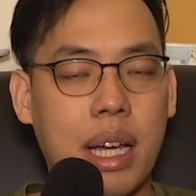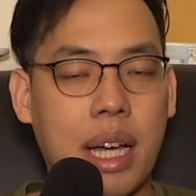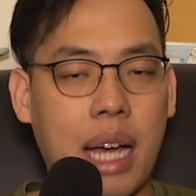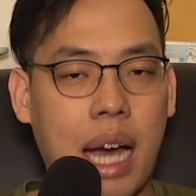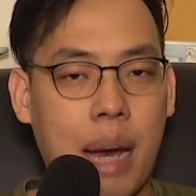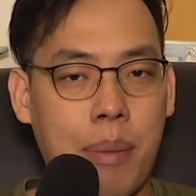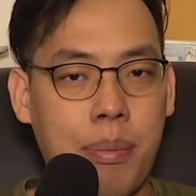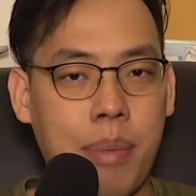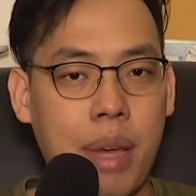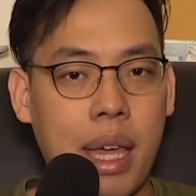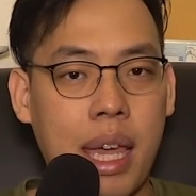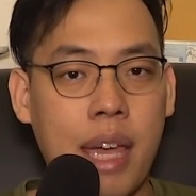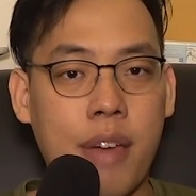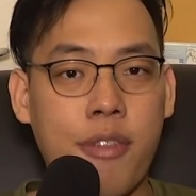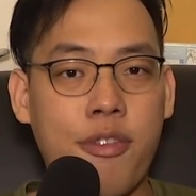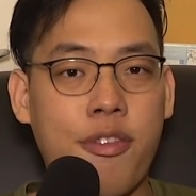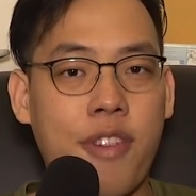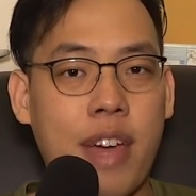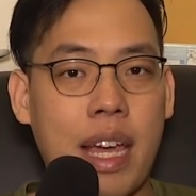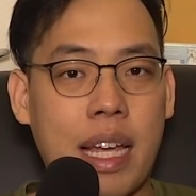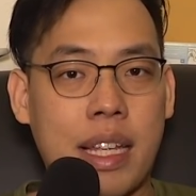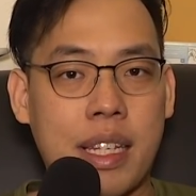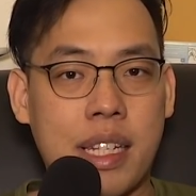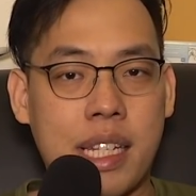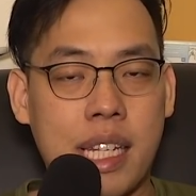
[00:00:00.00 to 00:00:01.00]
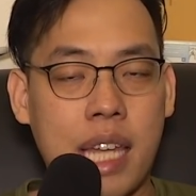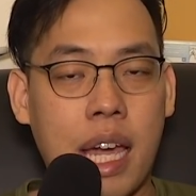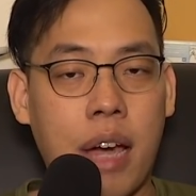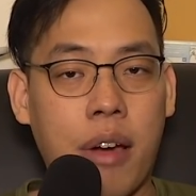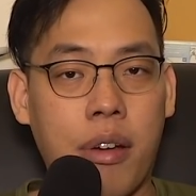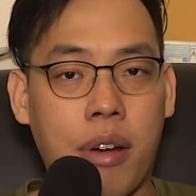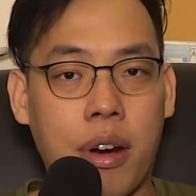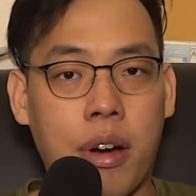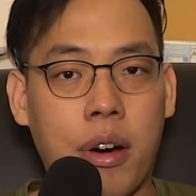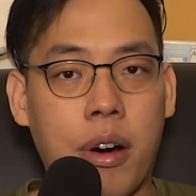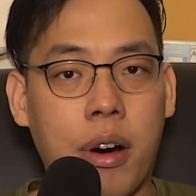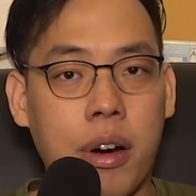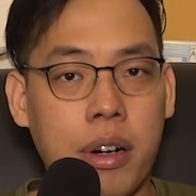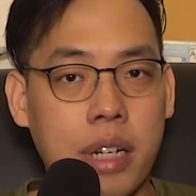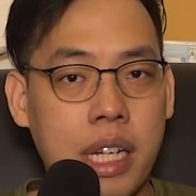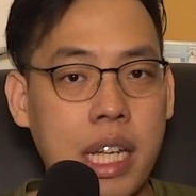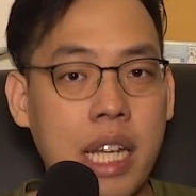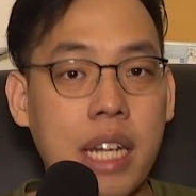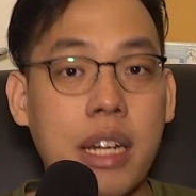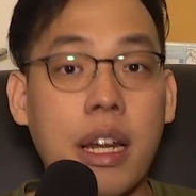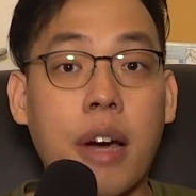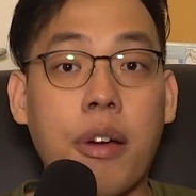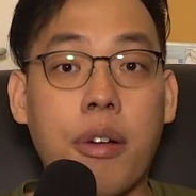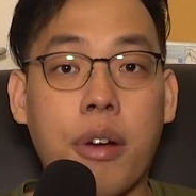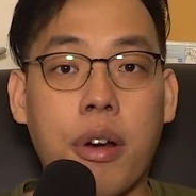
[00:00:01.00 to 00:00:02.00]
กับเอฟเฟกต์เสียงร้อง
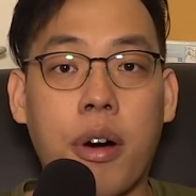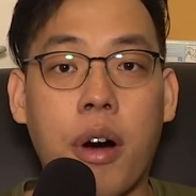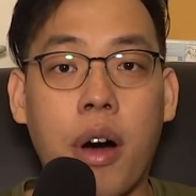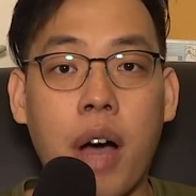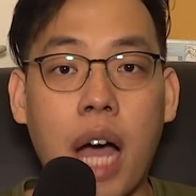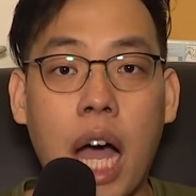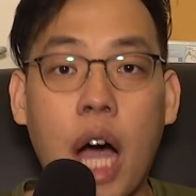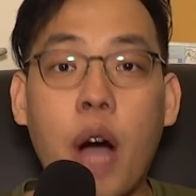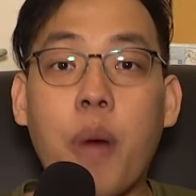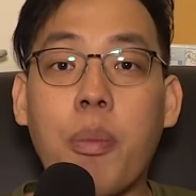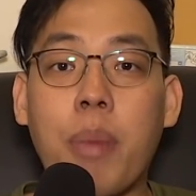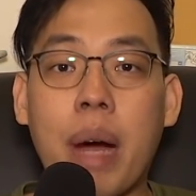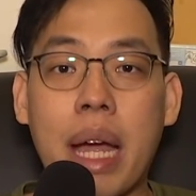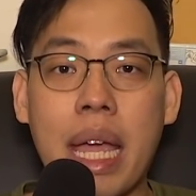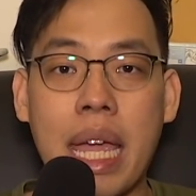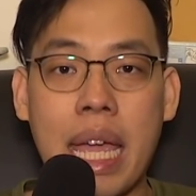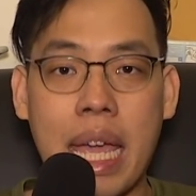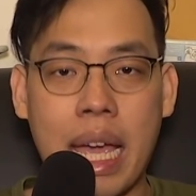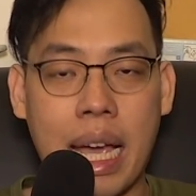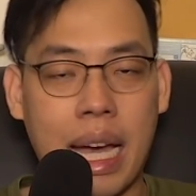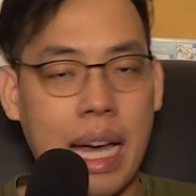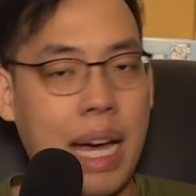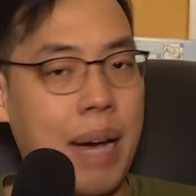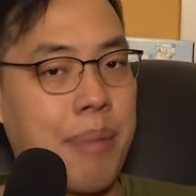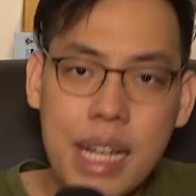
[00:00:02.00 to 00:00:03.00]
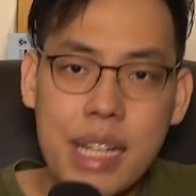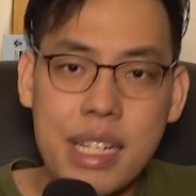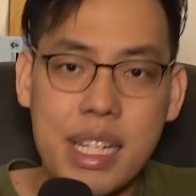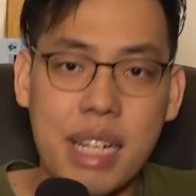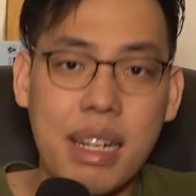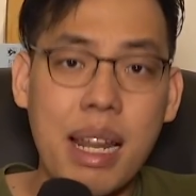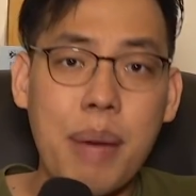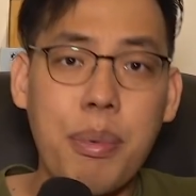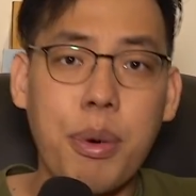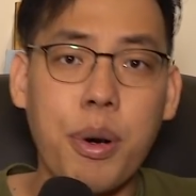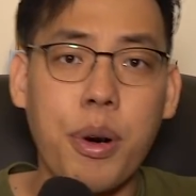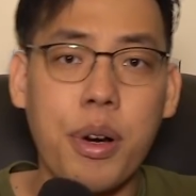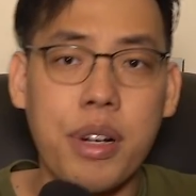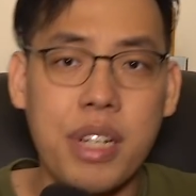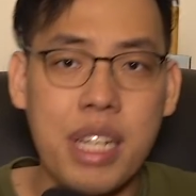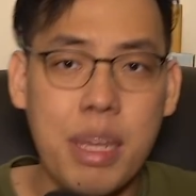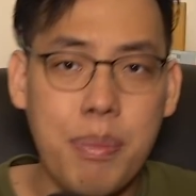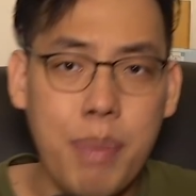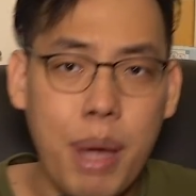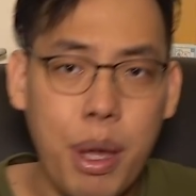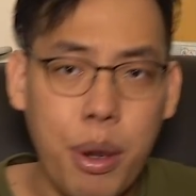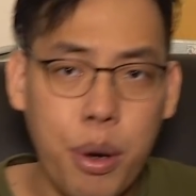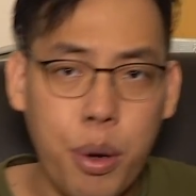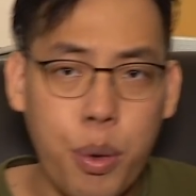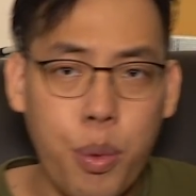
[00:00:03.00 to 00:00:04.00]
ที่นักร้องเอามาเองครับสำหรับคนที่
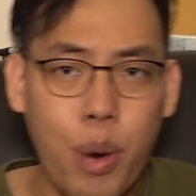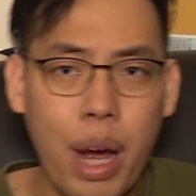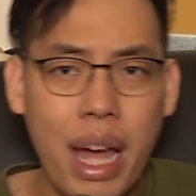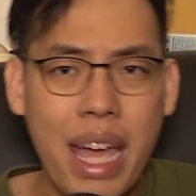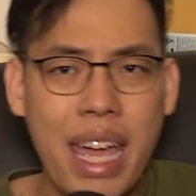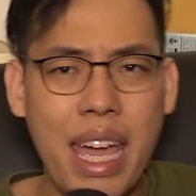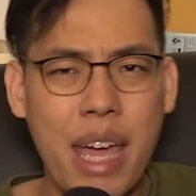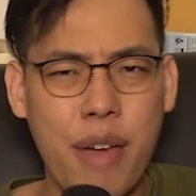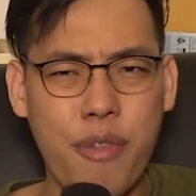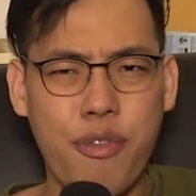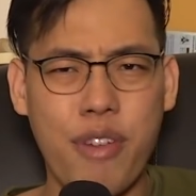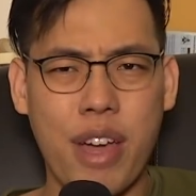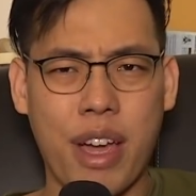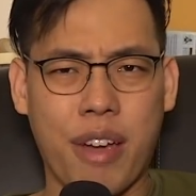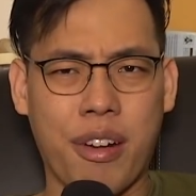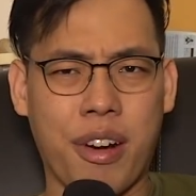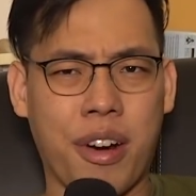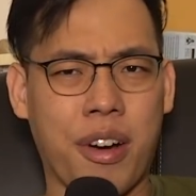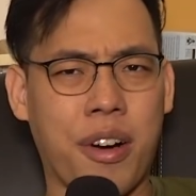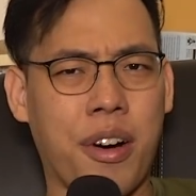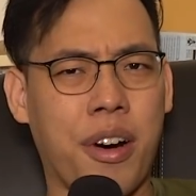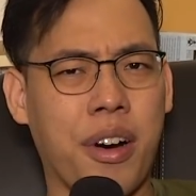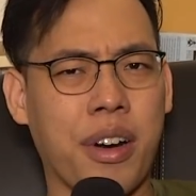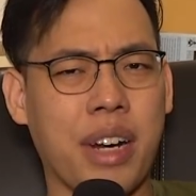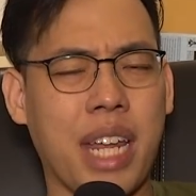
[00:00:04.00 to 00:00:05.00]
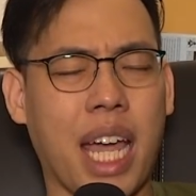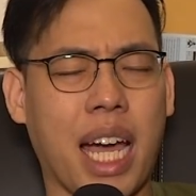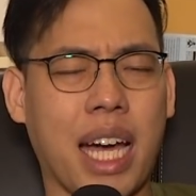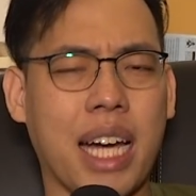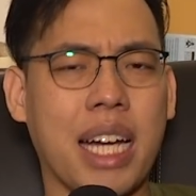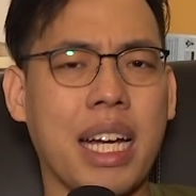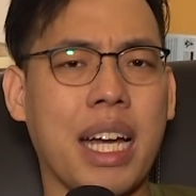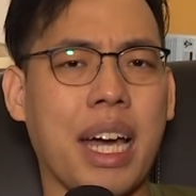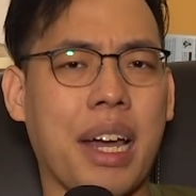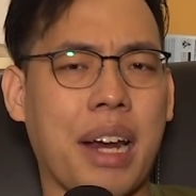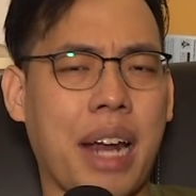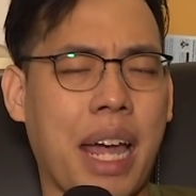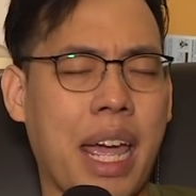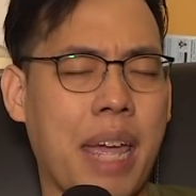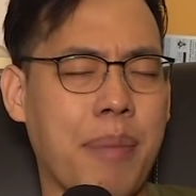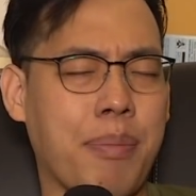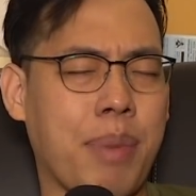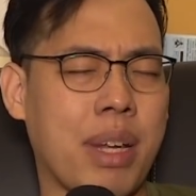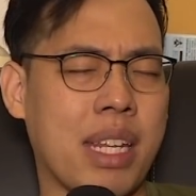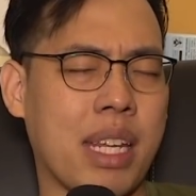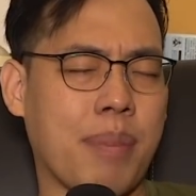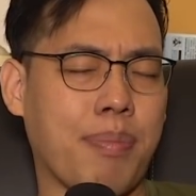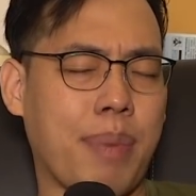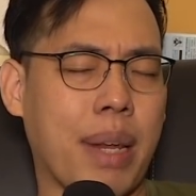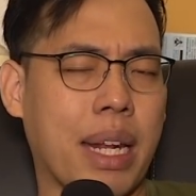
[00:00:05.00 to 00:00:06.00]
ไม่รู้ว่าเอฟเฟกต์ร้องเนี่ยคืออะไร
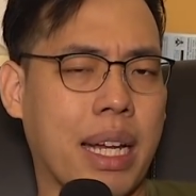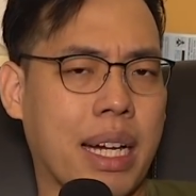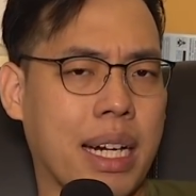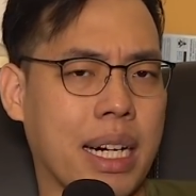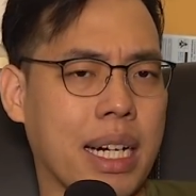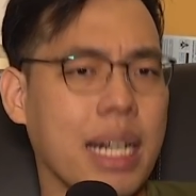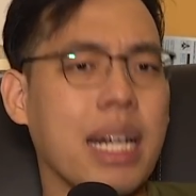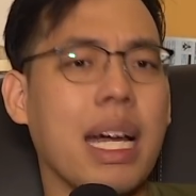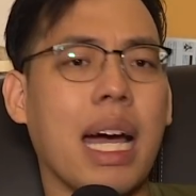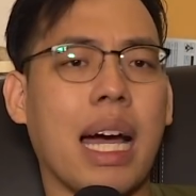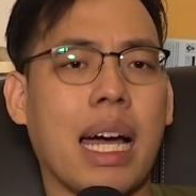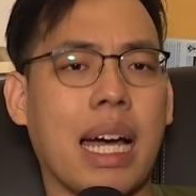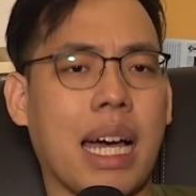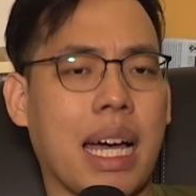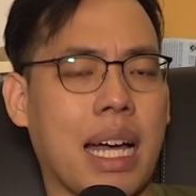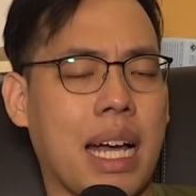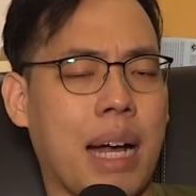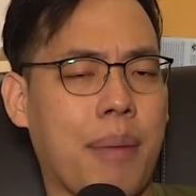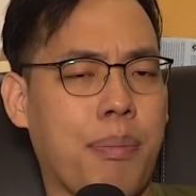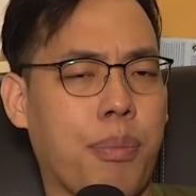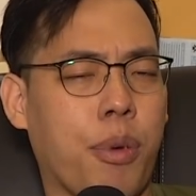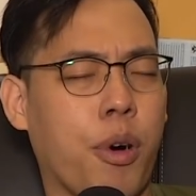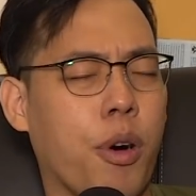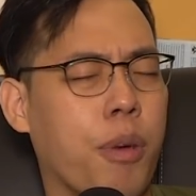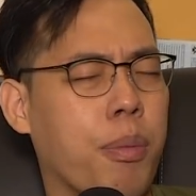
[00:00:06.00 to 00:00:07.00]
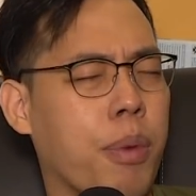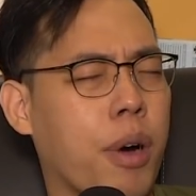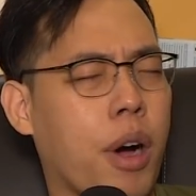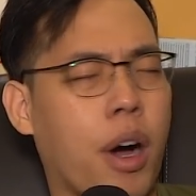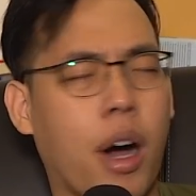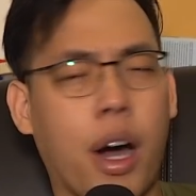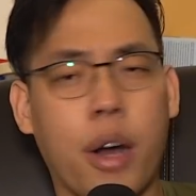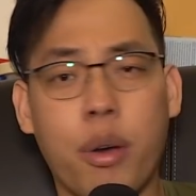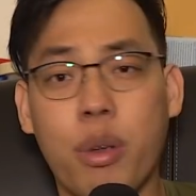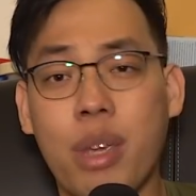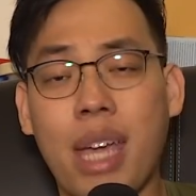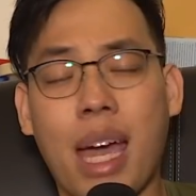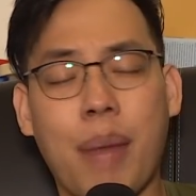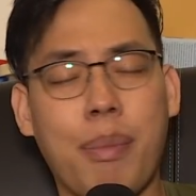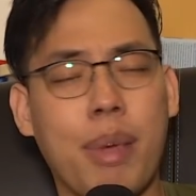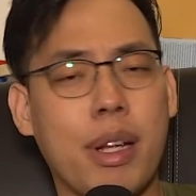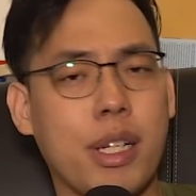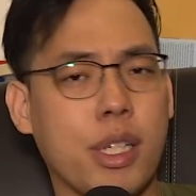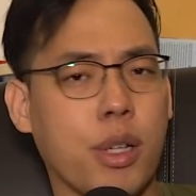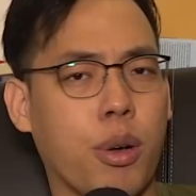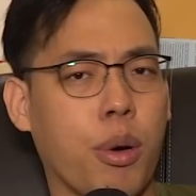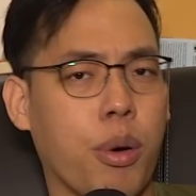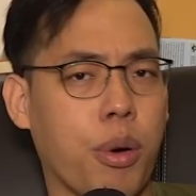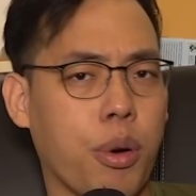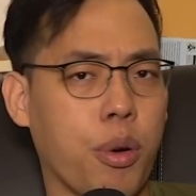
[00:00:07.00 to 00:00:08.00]
มันจะเป็นเครื่องอะครับผมขออนุญาตไม่
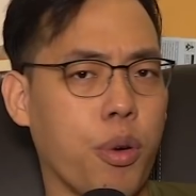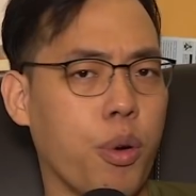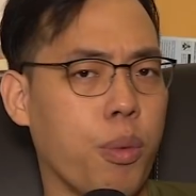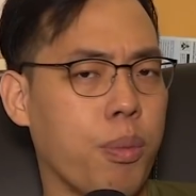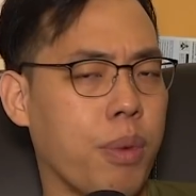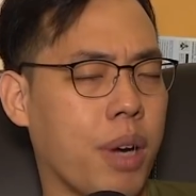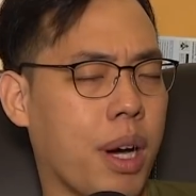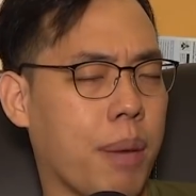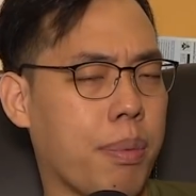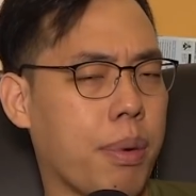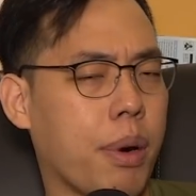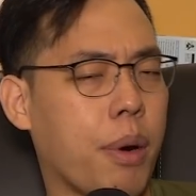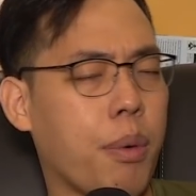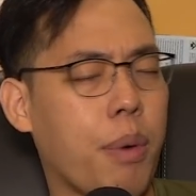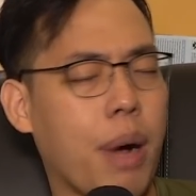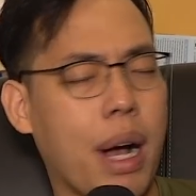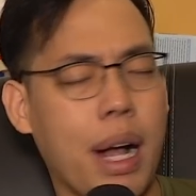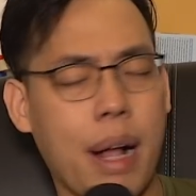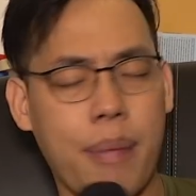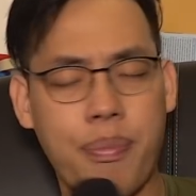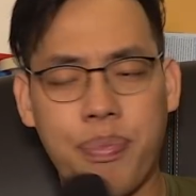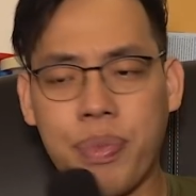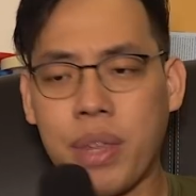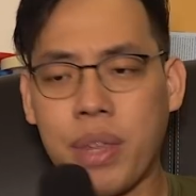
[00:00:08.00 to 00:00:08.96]
โชว์รูปเนาะเพราะว่า